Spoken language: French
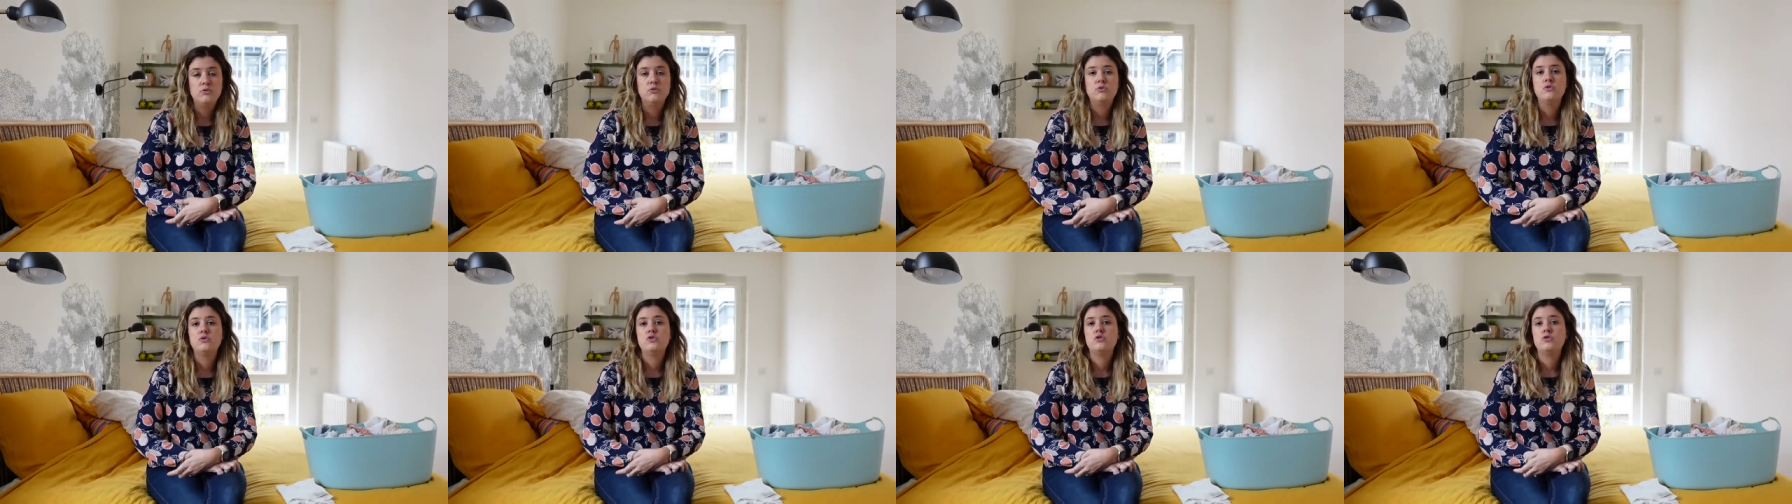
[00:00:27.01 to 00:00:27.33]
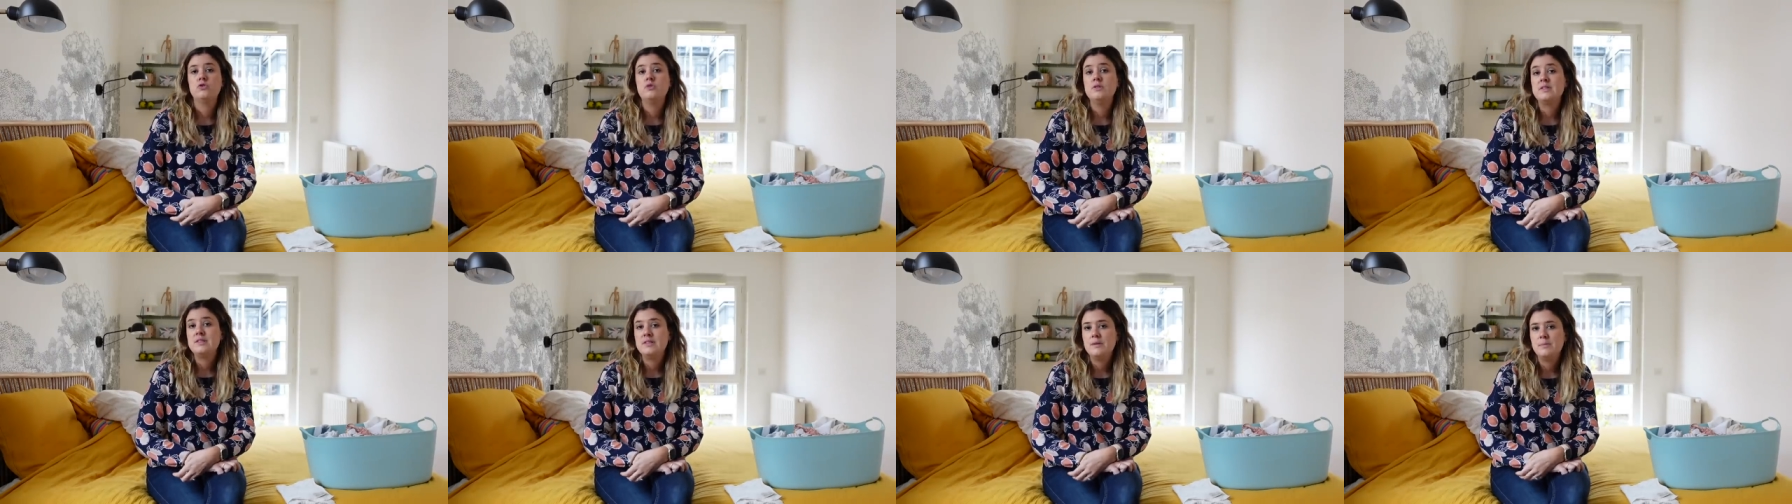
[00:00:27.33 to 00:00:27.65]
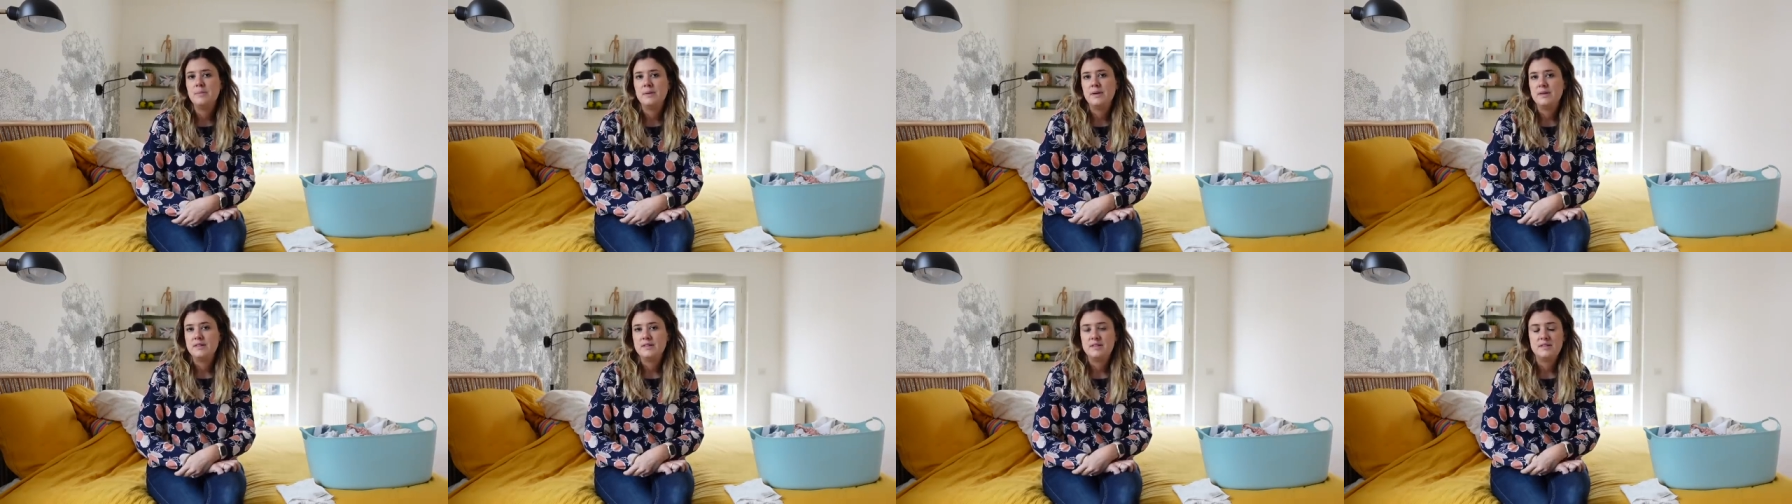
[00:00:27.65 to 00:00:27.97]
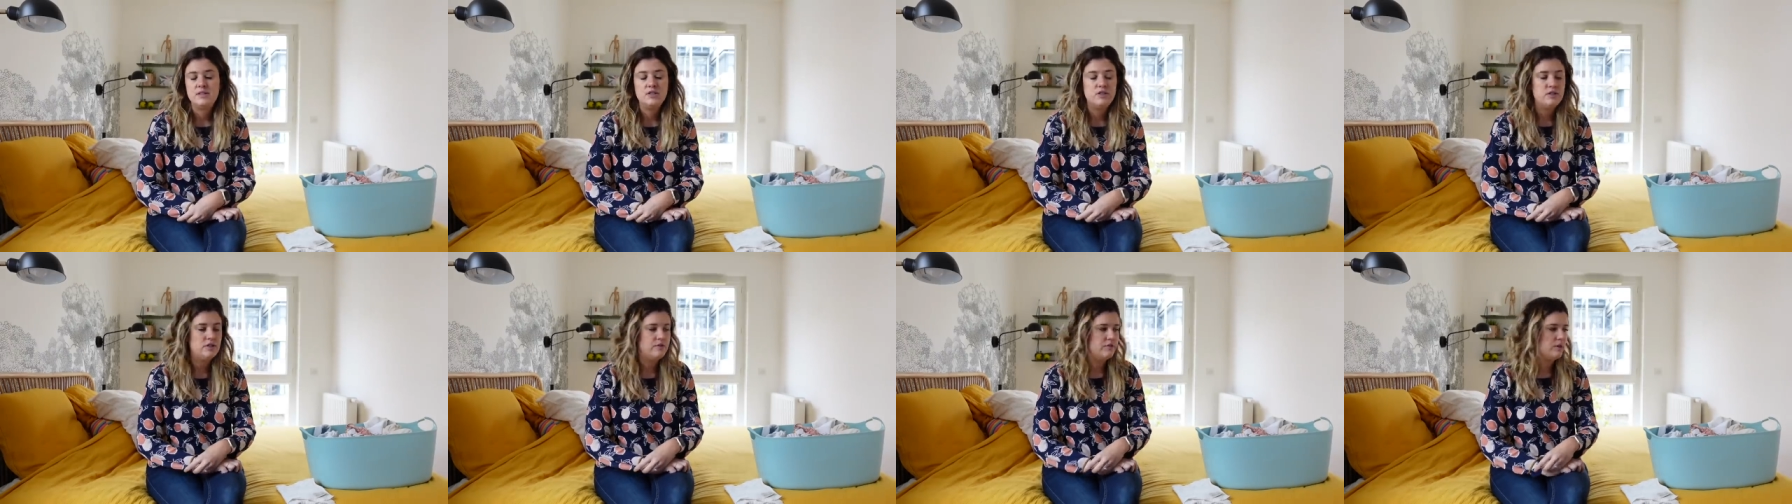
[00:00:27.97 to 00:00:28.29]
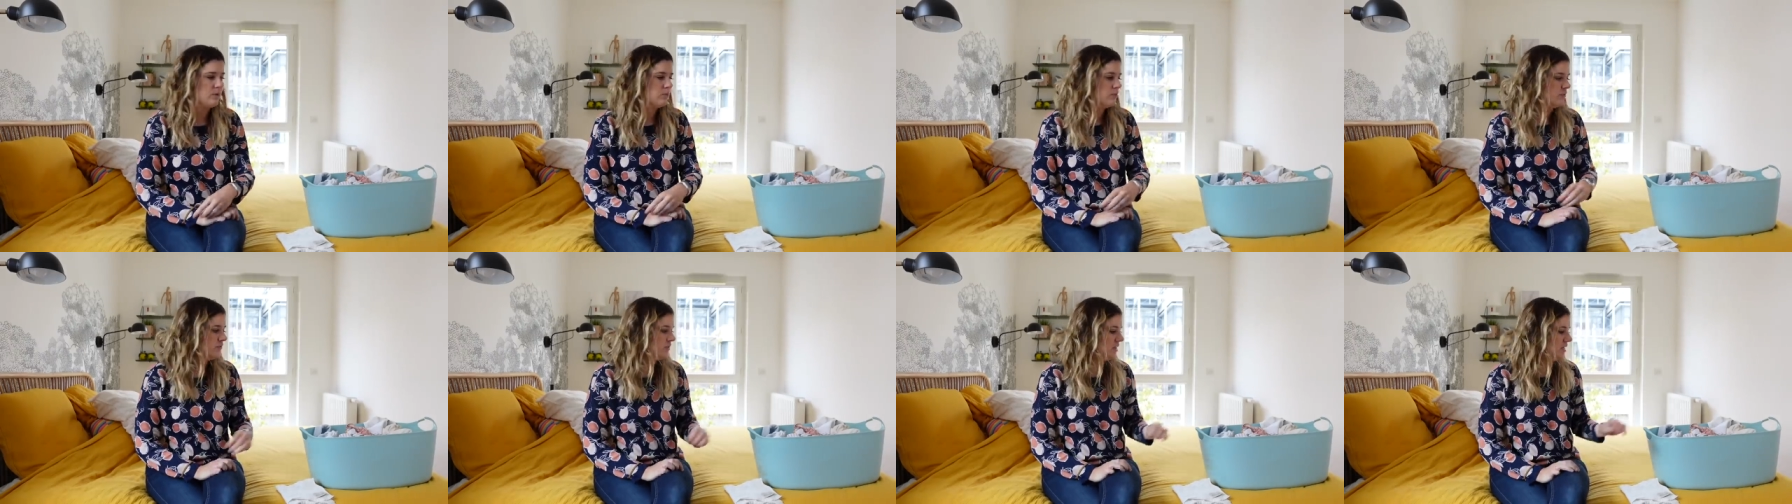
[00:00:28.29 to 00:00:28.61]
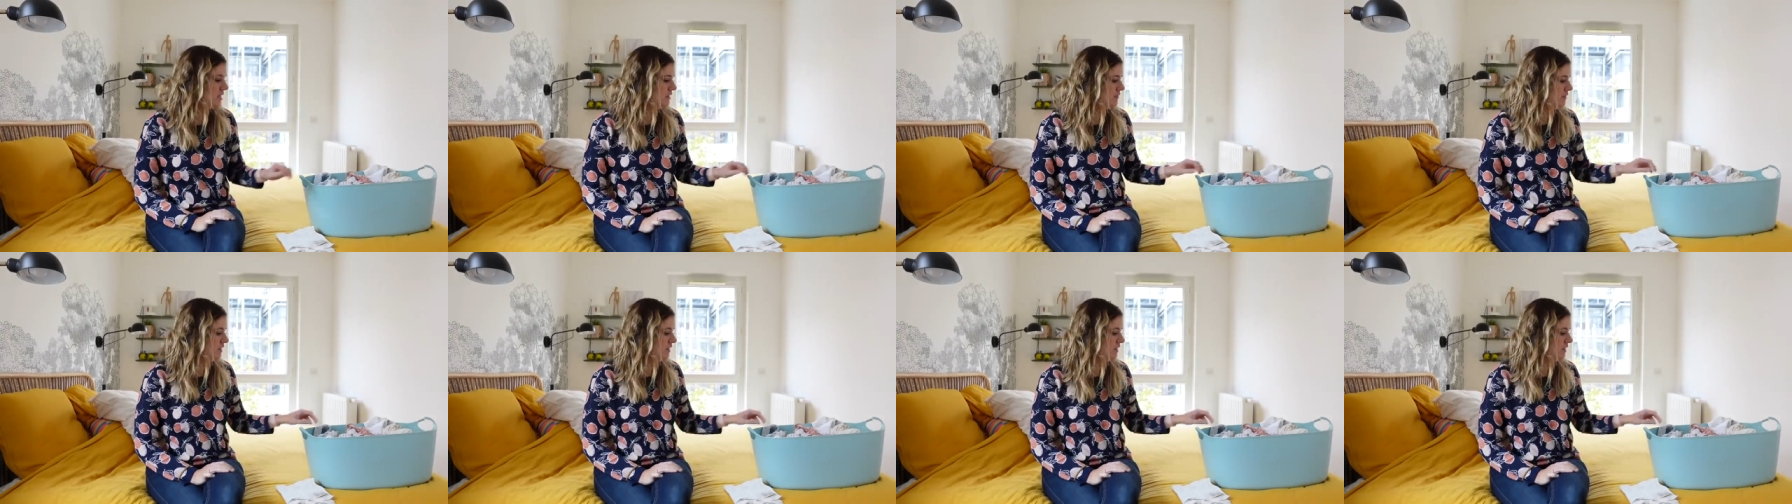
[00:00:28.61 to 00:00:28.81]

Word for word: donc je ne sais pas si j'ai vraiment fait de la